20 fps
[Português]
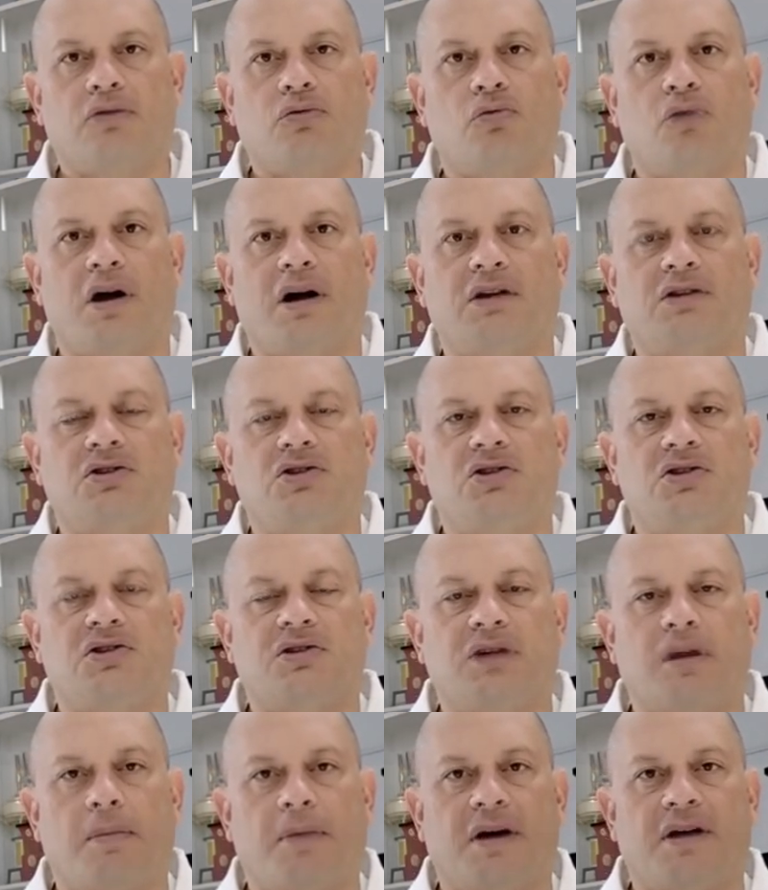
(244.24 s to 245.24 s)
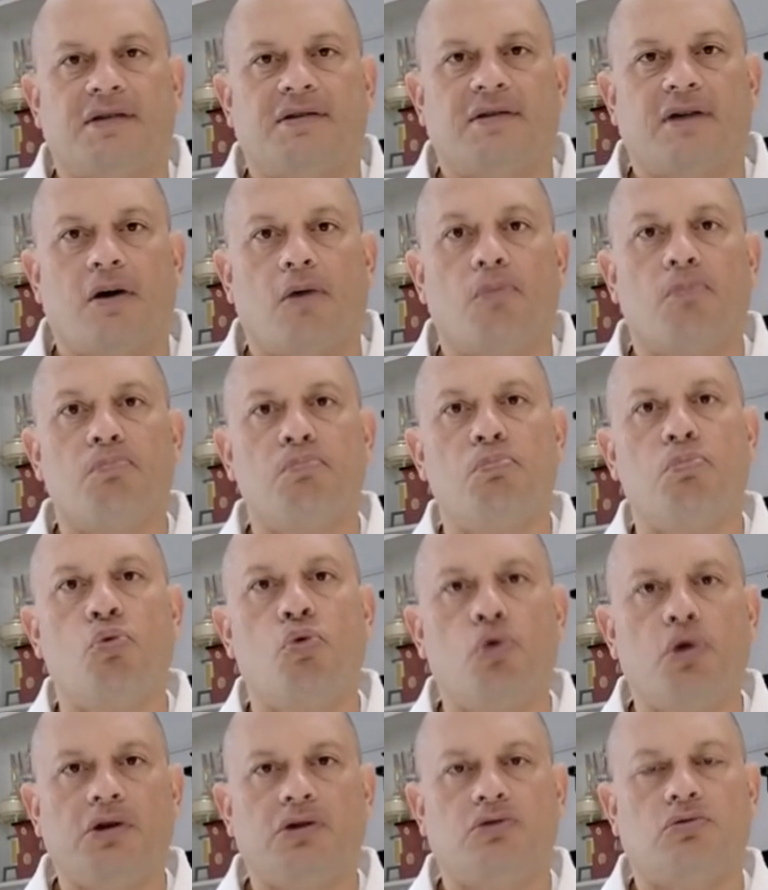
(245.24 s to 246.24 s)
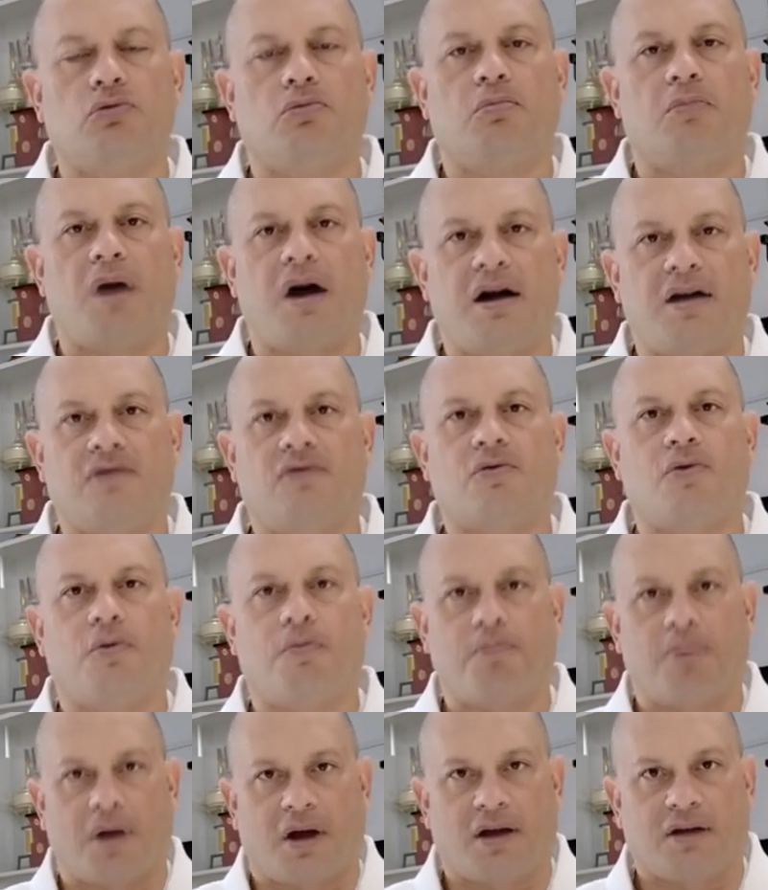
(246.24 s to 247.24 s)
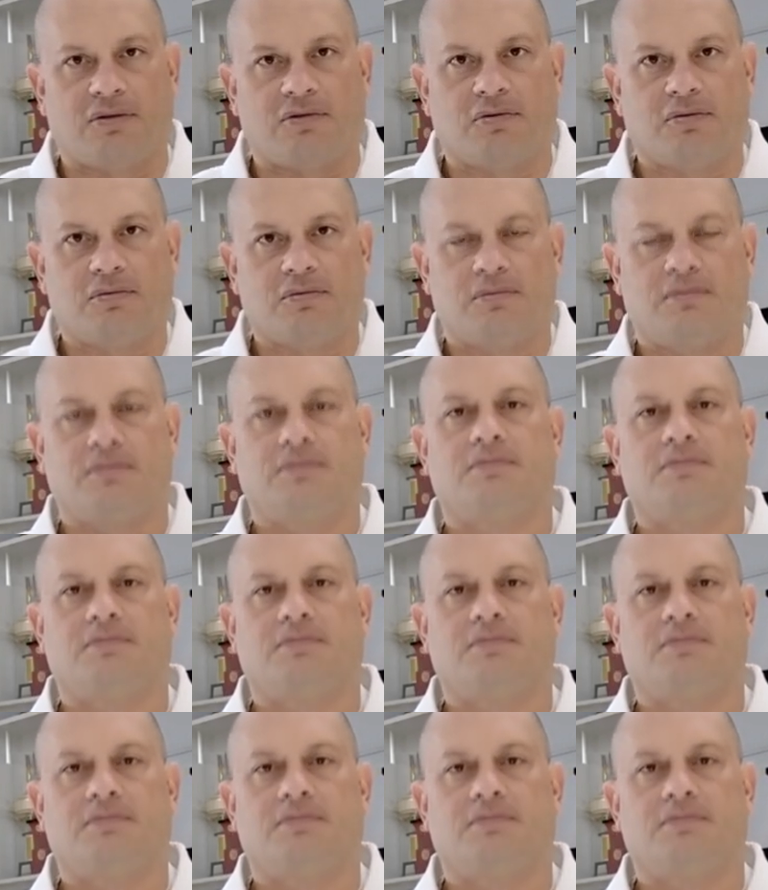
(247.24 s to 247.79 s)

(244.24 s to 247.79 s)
num artista marcial muito mais completo.